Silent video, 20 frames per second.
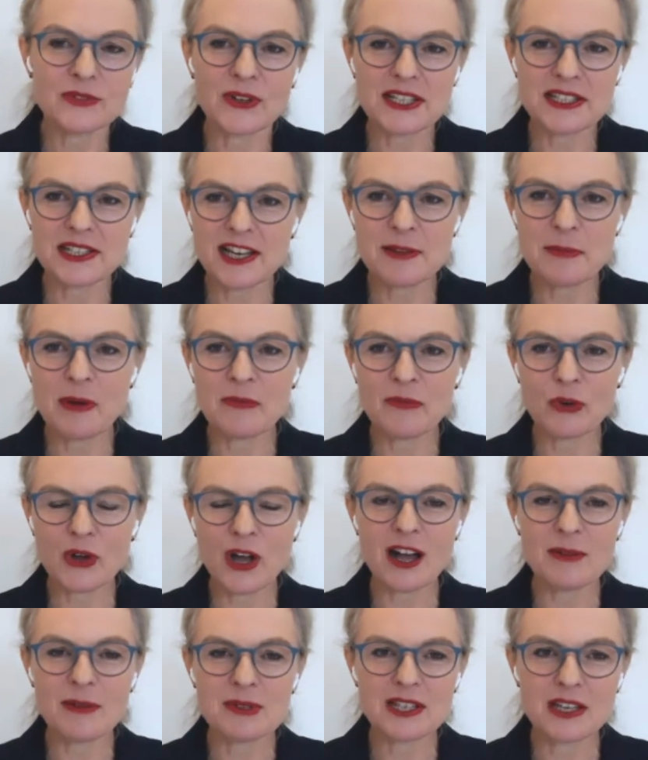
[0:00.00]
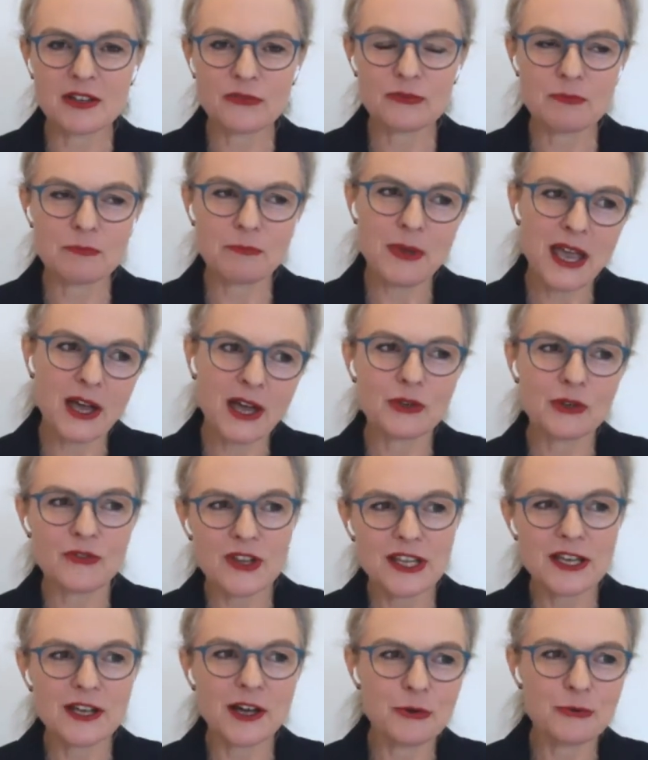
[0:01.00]
vielleicht alle beim Vokabeltest mehr oder
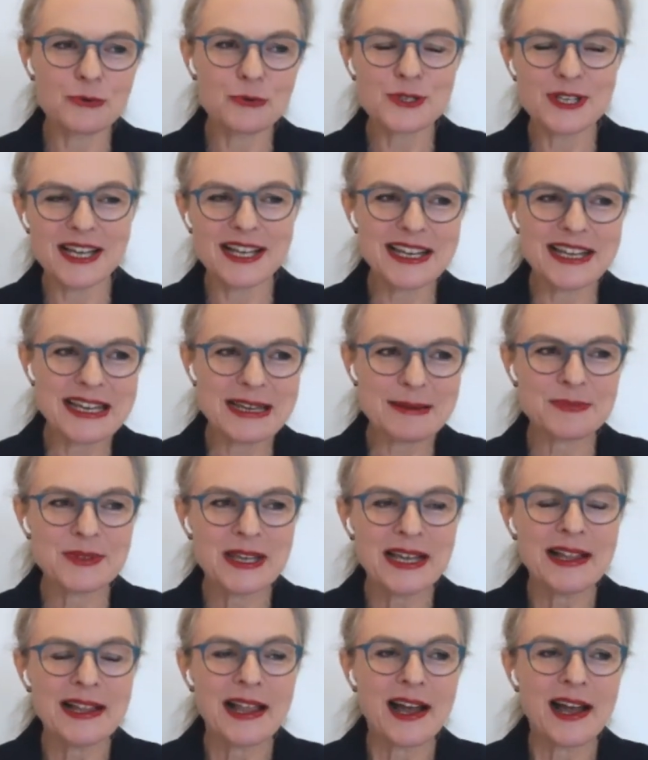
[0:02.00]
weniger gut erlebt.